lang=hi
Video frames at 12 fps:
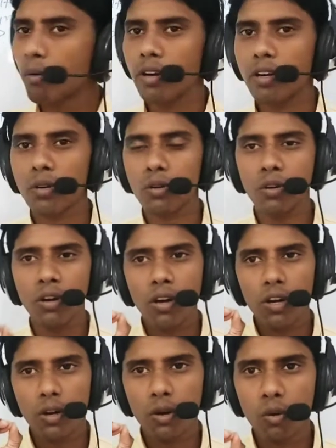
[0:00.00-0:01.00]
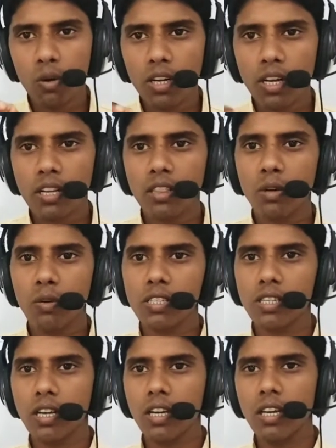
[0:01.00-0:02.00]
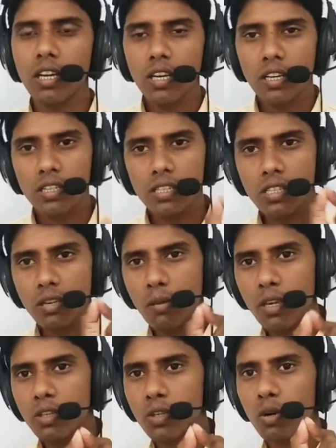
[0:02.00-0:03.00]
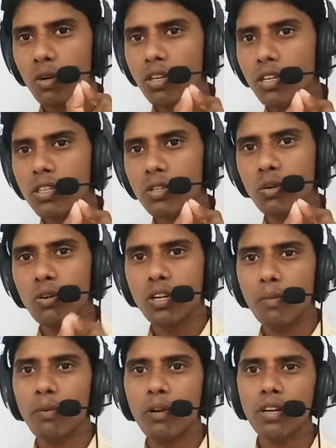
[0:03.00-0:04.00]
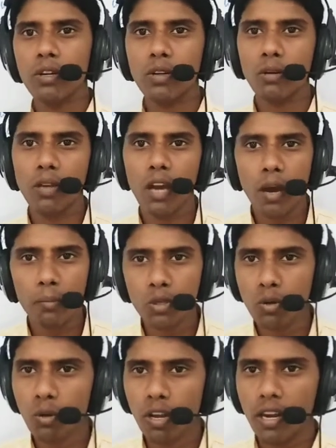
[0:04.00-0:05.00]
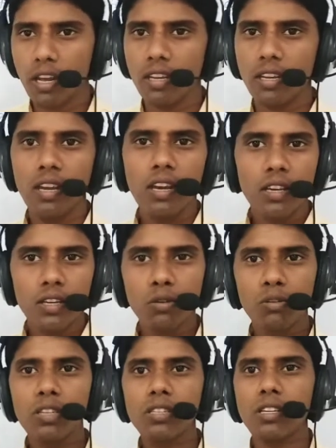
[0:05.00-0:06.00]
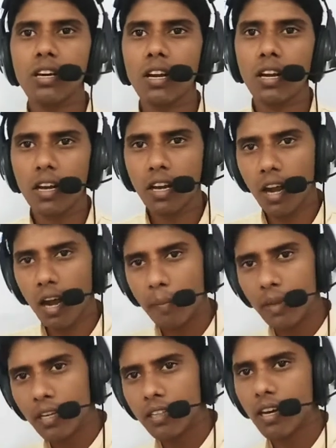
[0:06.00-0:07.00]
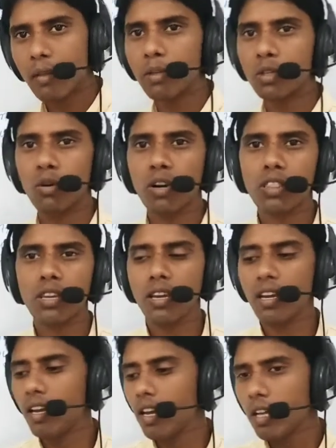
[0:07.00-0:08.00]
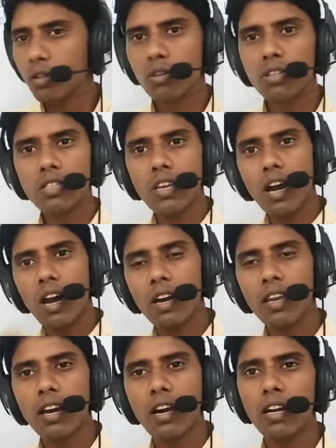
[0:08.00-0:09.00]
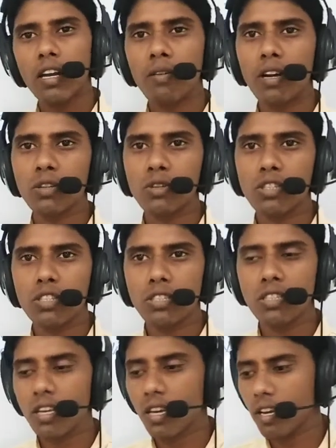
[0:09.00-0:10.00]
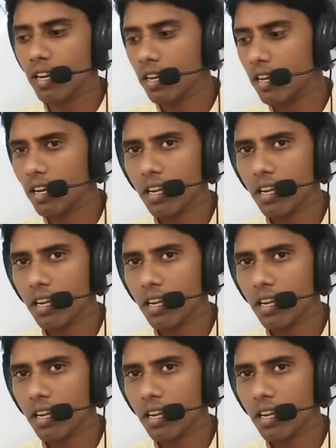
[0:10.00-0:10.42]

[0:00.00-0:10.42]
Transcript: पॉइंट को नोट करते हुए चले किसी भी छोटे से छोटे पॉइंट को भी आप छोड़े नहीं क्योंकि सर अगर आप इधर में छोड़ते हैं तो इसके आगे आने वाली जो चीज़ें हैं